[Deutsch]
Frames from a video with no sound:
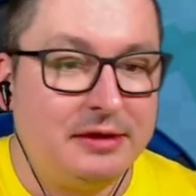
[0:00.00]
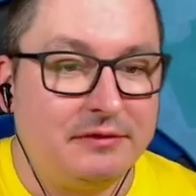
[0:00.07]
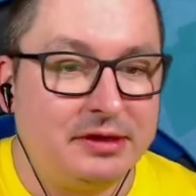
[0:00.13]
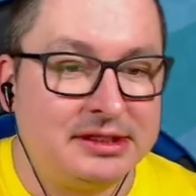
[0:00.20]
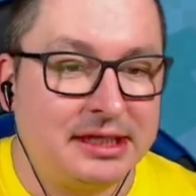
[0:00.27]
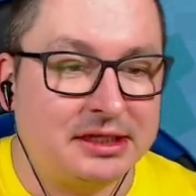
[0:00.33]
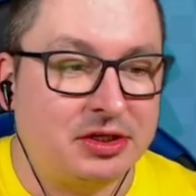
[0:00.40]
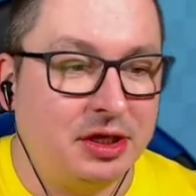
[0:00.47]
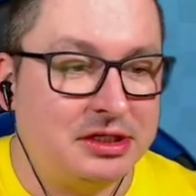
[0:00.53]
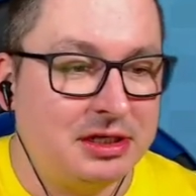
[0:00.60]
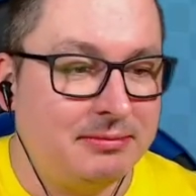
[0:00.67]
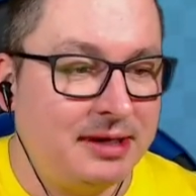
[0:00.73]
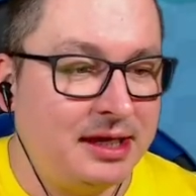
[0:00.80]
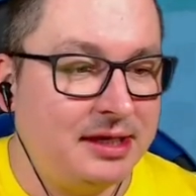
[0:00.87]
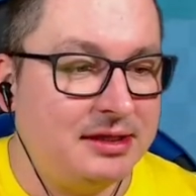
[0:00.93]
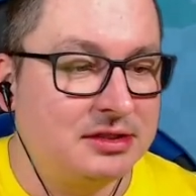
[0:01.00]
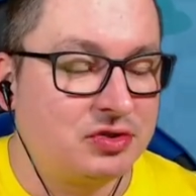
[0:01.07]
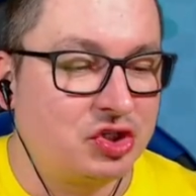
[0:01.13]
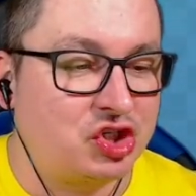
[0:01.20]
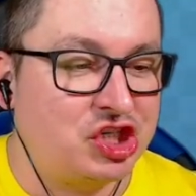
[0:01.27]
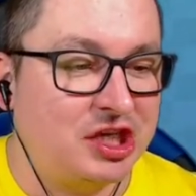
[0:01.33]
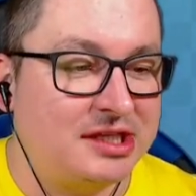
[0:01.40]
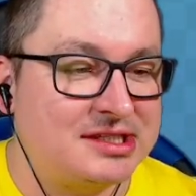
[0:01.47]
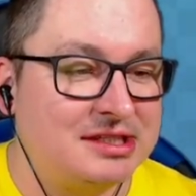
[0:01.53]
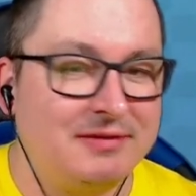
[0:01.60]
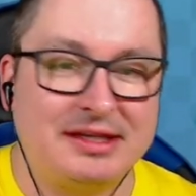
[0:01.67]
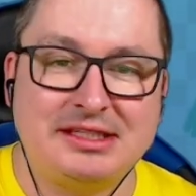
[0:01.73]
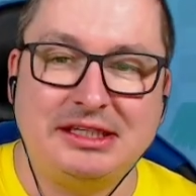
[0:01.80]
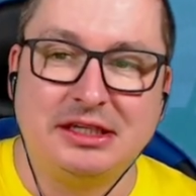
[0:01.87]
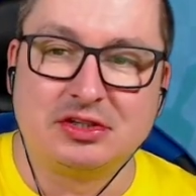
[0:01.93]
Wie gesagt, könnt ihr mal so schätzen,
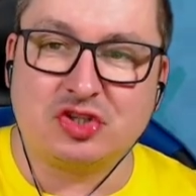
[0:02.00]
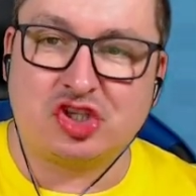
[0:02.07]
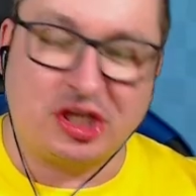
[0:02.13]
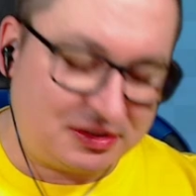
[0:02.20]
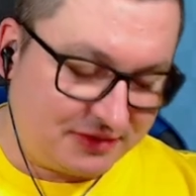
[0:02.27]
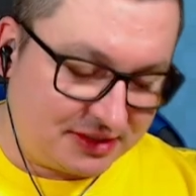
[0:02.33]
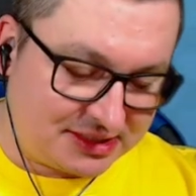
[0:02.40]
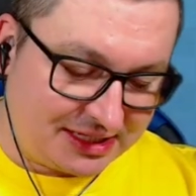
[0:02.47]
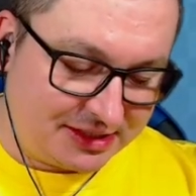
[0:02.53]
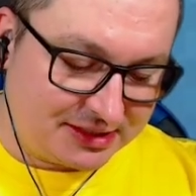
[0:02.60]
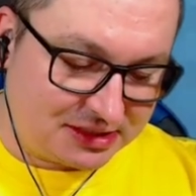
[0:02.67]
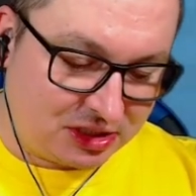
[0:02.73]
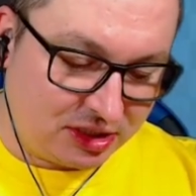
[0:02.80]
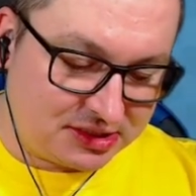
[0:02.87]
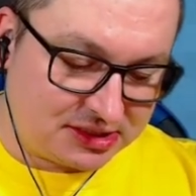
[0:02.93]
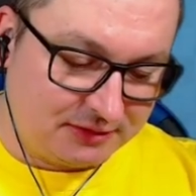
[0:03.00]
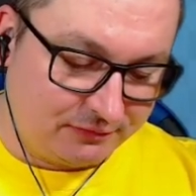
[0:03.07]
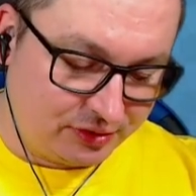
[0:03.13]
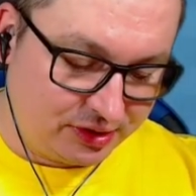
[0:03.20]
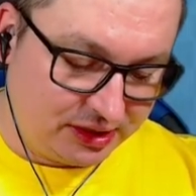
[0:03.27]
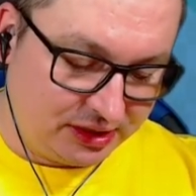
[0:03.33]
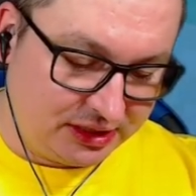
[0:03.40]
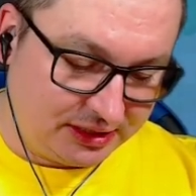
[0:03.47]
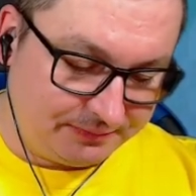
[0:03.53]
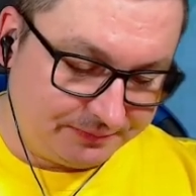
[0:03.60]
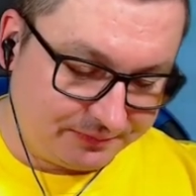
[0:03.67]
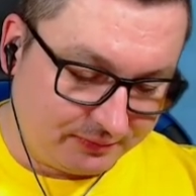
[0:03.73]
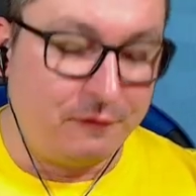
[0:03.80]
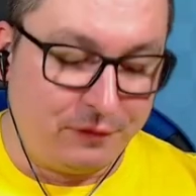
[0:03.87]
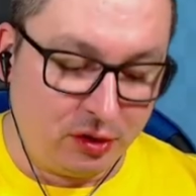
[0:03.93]
was ihr so schätzt, was alles kosten würde hier.
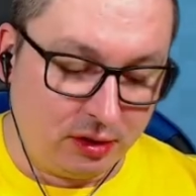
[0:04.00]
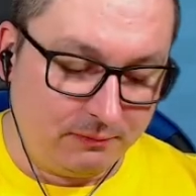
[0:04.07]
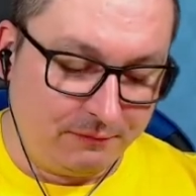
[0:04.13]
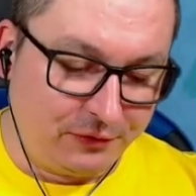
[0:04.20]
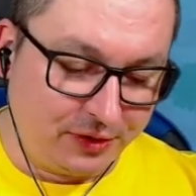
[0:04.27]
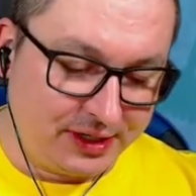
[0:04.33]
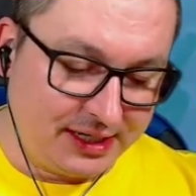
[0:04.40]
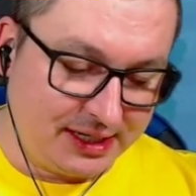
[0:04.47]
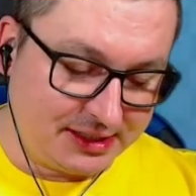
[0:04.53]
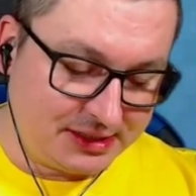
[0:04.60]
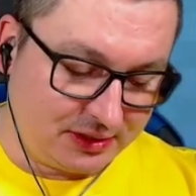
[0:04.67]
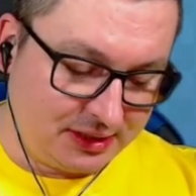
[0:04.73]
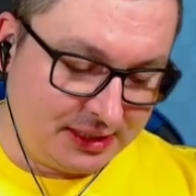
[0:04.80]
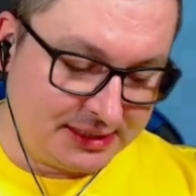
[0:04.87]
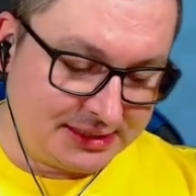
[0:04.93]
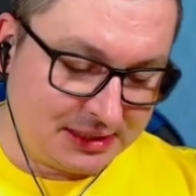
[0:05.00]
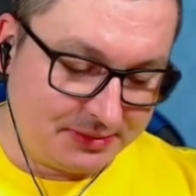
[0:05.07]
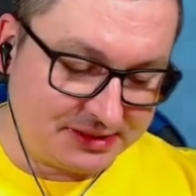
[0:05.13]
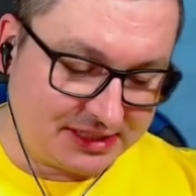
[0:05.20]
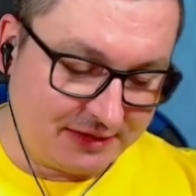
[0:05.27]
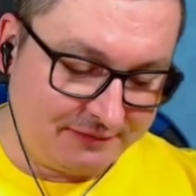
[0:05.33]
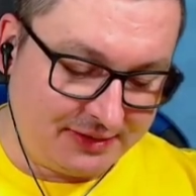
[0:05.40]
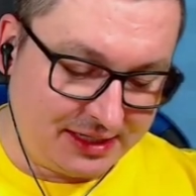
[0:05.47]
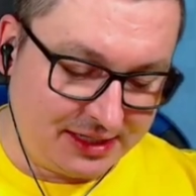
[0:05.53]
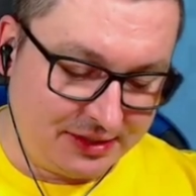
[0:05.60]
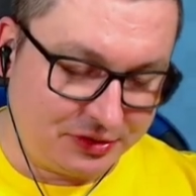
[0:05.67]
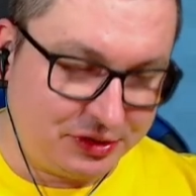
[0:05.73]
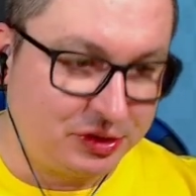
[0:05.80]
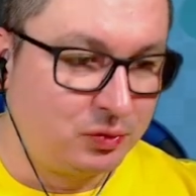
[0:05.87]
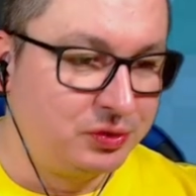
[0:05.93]
500 Dollar, ich glaube, das kennen wir alle
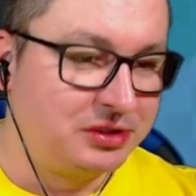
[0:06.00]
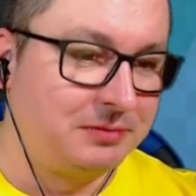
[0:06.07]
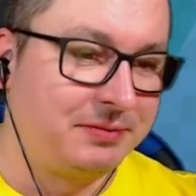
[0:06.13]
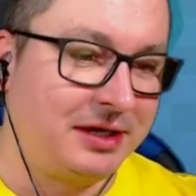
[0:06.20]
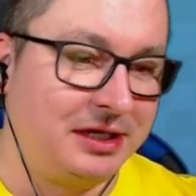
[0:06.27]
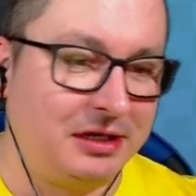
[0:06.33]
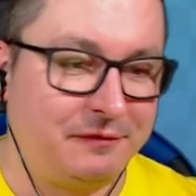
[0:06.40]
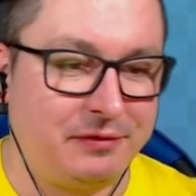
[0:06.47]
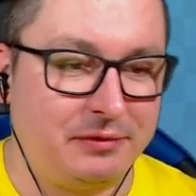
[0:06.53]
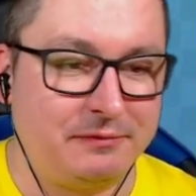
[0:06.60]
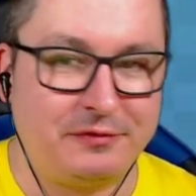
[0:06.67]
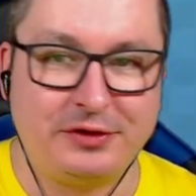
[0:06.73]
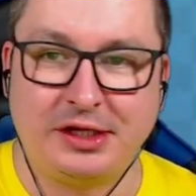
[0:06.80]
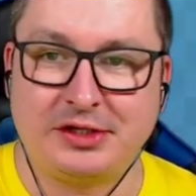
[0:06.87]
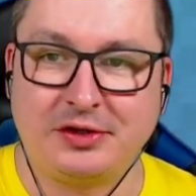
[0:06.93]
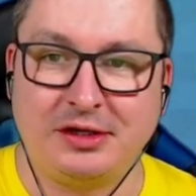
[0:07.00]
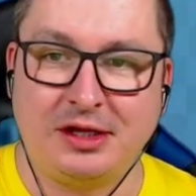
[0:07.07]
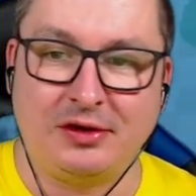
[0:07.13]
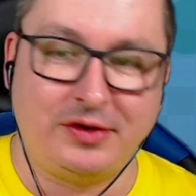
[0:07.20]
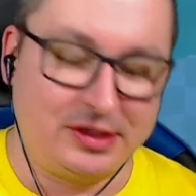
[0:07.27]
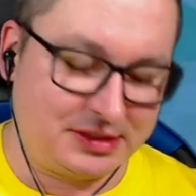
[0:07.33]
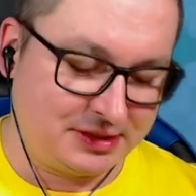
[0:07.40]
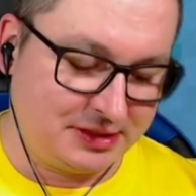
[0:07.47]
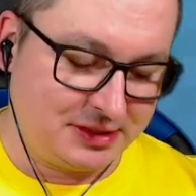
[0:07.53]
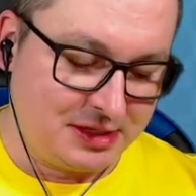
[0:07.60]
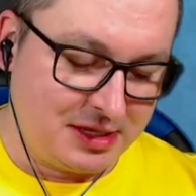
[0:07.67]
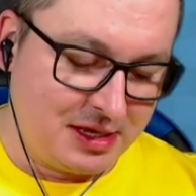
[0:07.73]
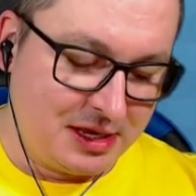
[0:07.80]
noch, die gute Brille, 500 Dollar, Leute.